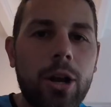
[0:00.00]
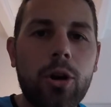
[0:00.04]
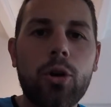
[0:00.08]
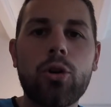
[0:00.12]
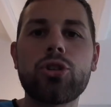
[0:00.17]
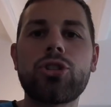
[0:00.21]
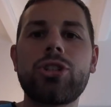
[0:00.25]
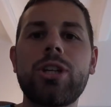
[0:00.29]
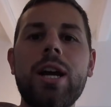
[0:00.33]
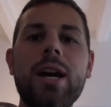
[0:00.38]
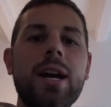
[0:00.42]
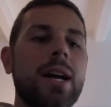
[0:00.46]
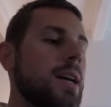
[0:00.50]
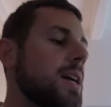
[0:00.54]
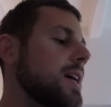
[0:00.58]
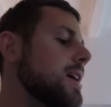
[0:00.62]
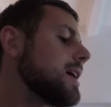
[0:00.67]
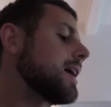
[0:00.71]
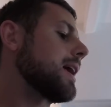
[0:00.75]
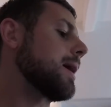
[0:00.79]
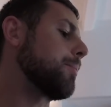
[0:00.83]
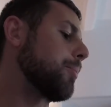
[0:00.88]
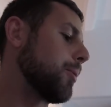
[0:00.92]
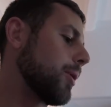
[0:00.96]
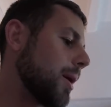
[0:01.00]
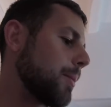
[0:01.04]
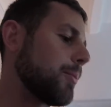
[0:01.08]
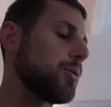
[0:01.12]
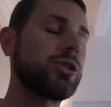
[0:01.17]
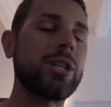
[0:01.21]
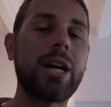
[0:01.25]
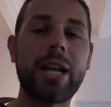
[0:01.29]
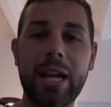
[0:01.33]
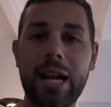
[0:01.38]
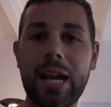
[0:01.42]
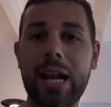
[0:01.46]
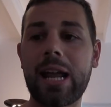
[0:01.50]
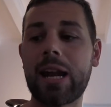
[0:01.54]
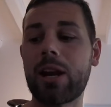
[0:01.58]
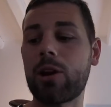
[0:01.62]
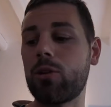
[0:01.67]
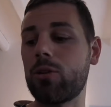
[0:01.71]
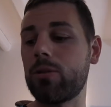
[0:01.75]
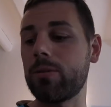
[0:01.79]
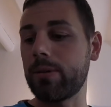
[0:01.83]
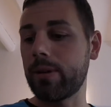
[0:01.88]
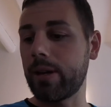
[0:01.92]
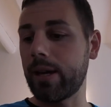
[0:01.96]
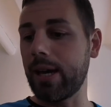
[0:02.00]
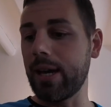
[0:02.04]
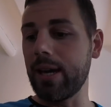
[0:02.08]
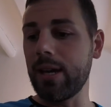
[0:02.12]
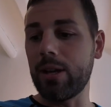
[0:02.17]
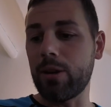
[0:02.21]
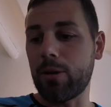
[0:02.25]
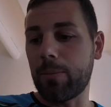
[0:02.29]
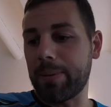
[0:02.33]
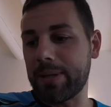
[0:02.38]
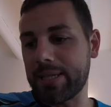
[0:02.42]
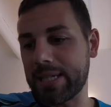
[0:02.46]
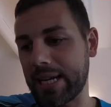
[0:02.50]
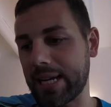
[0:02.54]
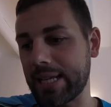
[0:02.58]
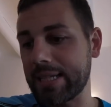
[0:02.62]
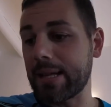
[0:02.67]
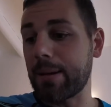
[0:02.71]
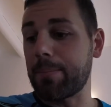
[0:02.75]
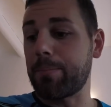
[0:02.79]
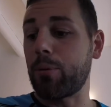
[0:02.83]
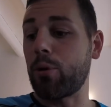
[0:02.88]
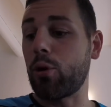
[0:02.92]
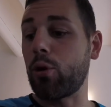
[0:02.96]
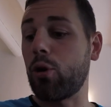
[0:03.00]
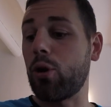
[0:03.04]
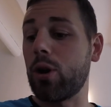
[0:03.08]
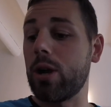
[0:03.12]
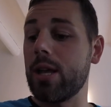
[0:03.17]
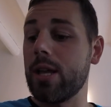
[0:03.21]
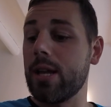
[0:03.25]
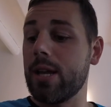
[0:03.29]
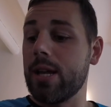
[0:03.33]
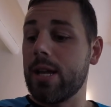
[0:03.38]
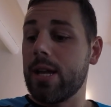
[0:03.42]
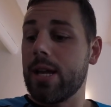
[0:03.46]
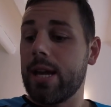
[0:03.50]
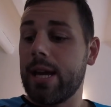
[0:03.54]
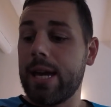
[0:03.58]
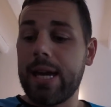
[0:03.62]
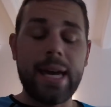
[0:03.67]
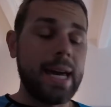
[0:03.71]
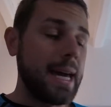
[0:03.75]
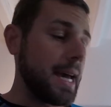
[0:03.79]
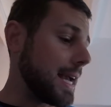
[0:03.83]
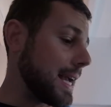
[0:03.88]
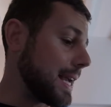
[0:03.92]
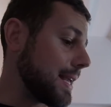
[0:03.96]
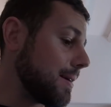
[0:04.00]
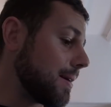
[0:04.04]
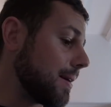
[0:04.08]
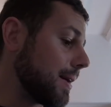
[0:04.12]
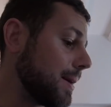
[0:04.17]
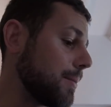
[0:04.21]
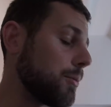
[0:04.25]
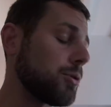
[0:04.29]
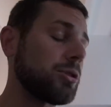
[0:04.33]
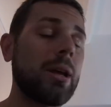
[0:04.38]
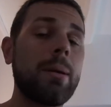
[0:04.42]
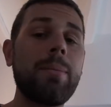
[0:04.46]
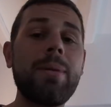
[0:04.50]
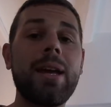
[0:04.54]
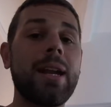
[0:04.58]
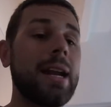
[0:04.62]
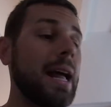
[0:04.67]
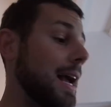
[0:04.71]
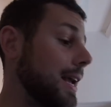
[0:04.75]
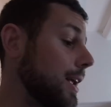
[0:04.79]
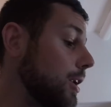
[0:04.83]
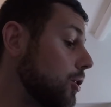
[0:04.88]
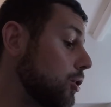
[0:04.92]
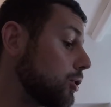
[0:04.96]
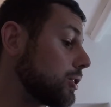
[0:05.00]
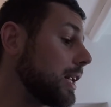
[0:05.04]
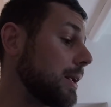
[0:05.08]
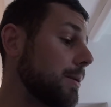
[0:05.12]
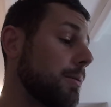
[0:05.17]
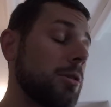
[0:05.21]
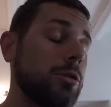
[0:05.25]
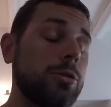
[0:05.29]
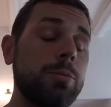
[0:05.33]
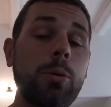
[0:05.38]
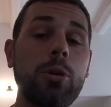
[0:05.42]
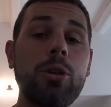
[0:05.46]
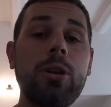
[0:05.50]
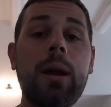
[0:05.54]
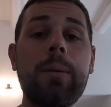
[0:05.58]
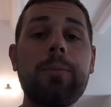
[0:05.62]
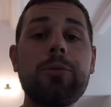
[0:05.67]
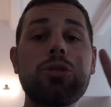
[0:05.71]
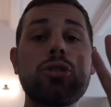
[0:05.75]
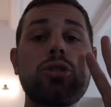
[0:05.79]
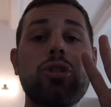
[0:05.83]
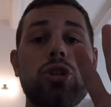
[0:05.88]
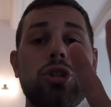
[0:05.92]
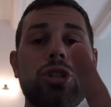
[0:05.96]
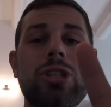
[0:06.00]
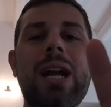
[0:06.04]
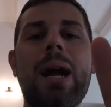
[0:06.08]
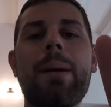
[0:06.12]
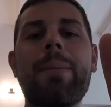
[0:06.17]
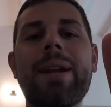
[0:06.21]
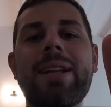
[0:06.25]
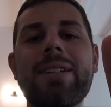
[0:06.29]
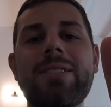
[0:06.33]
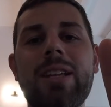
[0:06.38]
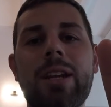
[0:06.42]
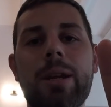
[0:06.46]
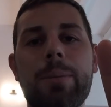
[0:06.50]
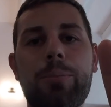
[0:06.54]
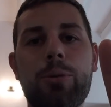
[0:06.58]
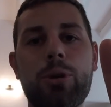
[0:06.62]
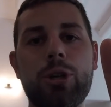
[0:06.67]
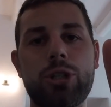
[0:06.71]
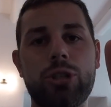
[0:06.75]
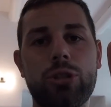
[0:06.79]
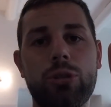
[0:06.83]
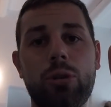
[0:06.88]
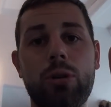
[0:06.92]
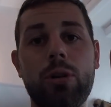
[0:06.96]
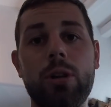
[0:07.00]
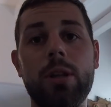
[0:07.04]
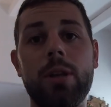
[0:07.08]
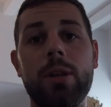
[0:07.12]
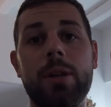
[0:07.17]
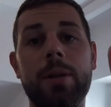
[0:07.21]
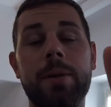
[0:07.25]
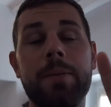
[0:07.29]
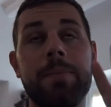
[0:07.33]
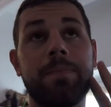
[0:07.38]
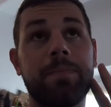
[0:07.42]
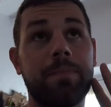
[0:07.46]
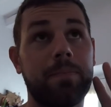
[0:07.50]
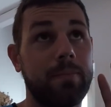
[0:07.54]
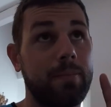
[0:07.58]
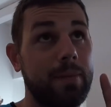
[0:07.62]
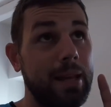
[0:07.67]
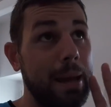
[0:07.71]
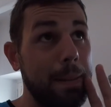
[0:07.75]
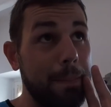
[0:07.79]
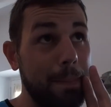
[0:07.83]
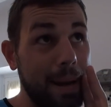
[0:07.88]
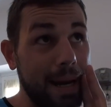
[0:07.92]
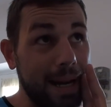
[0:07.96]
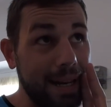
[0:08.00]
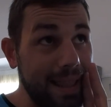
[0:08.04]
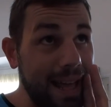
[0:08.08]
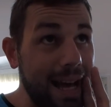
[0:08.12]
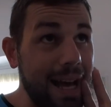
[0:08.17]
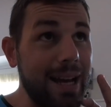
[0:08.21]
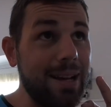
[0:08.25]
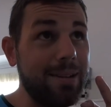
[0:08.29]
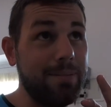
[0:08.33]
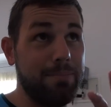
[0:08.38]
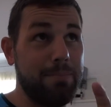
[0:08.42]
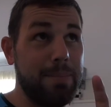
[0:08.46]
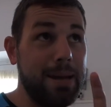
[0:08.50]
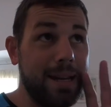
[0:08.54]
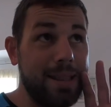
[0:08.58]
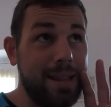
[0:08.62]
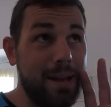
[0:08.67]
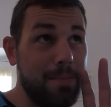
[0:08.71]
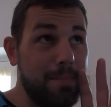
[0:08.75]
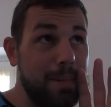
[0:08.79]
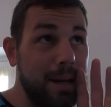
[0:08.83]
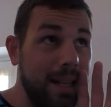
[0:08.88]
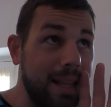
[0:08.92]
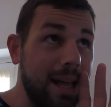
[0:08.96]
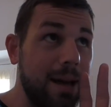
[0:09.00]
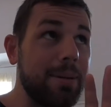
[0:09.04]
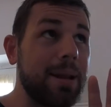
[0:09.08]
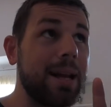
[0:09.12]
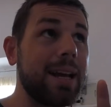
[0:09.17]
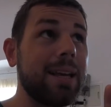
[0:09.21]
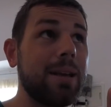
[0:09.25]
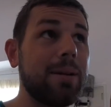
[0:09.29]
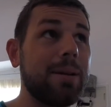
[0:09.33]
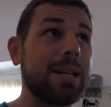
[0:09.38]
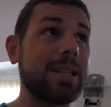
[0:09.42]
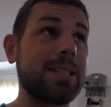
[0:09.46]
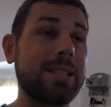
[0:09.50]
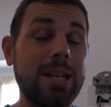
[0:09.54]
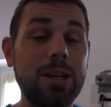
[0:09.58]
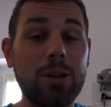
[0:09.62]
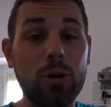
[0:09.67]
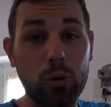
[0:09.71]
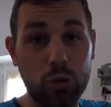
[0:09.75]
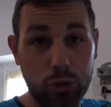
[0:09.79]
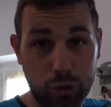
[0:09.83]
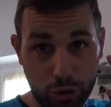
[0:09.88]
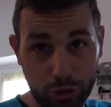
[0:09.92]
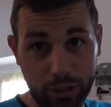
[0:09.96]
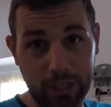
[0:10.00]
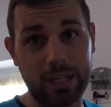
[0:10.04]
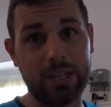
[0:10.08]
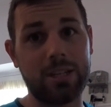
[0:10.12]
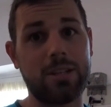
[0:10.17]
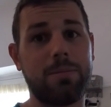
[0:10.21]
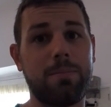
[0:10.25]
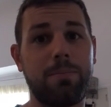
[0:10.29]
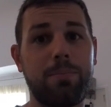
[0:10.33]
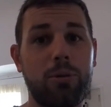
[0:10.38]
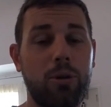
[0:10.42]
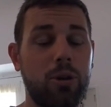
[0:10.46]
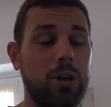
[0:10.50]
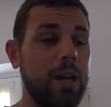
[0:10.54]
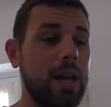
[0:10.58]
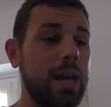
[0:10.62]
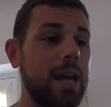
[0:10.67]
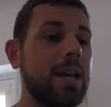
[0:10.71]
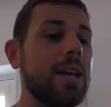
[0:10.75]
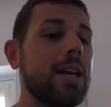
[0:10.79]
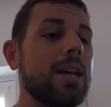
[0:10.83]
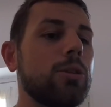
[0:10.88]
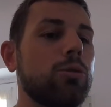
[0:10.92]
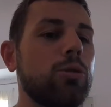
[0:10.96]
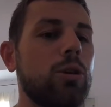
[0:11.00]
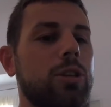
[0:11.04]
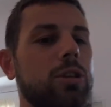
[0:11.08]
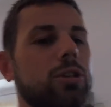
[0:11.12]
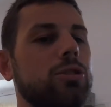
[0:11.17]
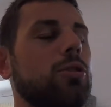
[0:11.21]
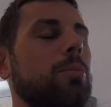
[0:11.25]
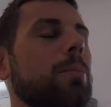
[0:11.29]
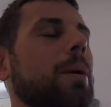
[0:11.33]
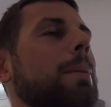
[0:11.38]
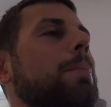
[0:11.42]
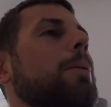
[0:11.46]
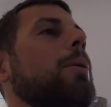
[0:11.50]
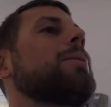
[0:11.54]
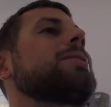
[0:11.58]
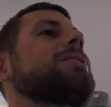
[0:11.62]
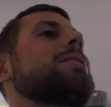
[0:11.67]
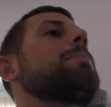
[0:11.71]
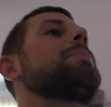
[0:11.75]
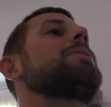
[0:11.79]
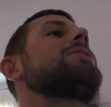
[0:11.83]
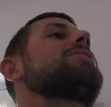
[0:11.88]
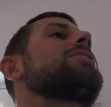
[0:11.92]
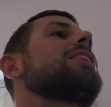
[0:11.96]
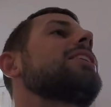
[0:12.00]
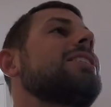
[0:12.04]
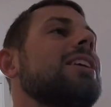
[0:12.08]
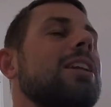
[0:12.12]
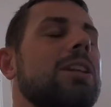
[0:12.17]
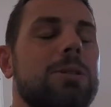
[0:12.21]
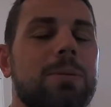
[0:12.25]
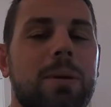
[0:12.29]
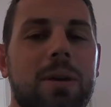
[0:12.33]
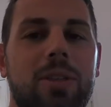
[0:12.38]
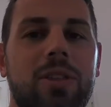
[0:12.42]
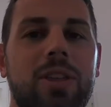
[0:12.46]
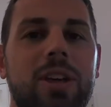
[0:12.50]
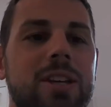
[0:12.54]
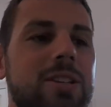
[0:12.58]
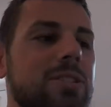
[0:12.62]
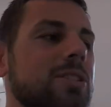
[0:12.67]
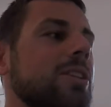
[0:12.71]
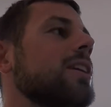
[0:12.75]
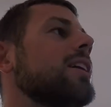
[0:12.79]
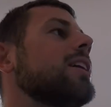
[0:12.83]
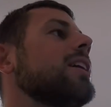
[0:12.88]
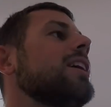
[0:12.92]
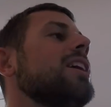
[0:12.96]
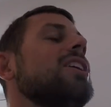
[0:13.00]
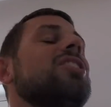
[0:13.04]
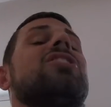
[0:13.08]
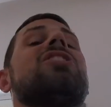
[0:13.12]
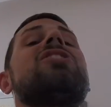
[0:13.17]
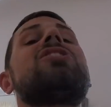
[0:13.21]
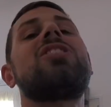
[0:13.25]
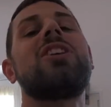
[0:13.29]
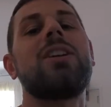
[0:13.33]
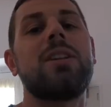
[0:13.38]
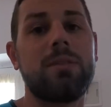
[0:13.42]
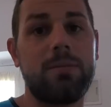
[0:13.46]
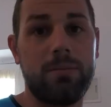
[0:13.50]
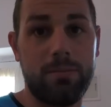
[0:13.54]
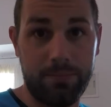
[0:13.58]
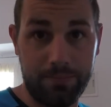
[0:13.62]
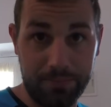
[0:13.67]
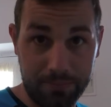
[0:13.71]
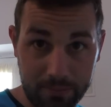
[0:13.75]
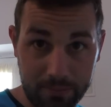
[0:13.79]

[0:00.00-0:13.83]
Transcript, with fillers: cosa que podamos arreglarlo, ¿eh? y no pesa nada tampoco. Eh, ¿Qué llevaremos también? Aquí no lo tenemos, pero llevamos dos cámaras de repuesto. En verdad, en verdad, en verdad, habría que llevarse incluso tres. Porque tú dices, hombre, pero vas a pinchar tres veces. Y sí, sí.